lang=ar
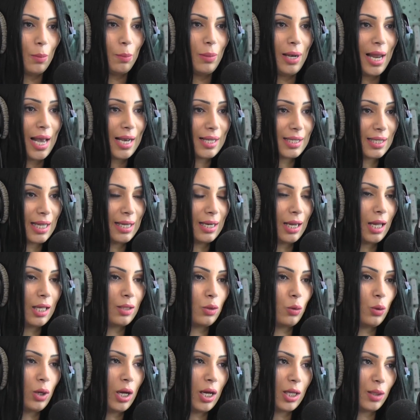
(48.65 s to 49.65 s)
بالعكس حنا
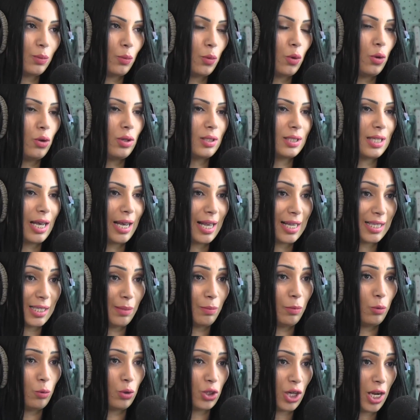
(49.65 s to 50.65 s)
نقدروا نخدموا
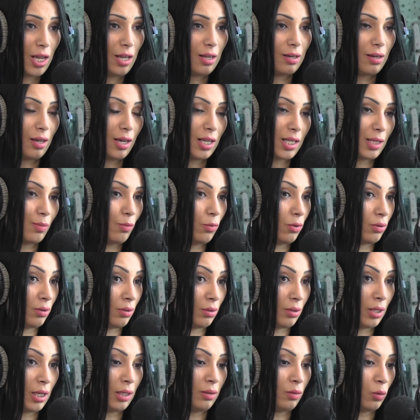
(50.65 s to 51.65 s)
تقاسيم الوجه نقسموا
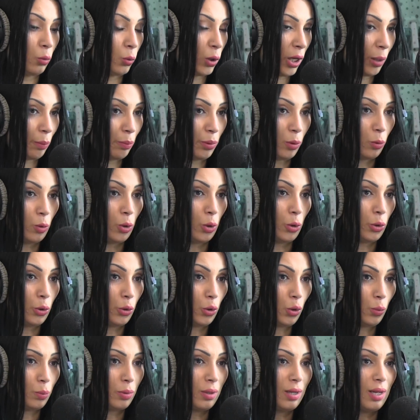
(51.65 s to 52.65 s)
نخبيو
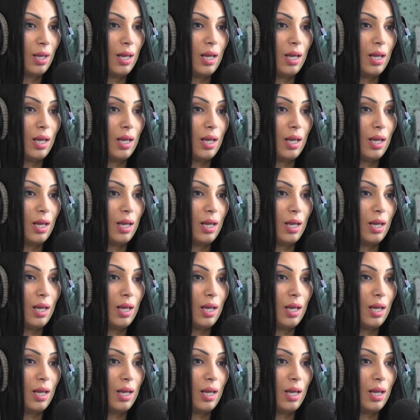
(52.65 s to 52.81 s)
العيوب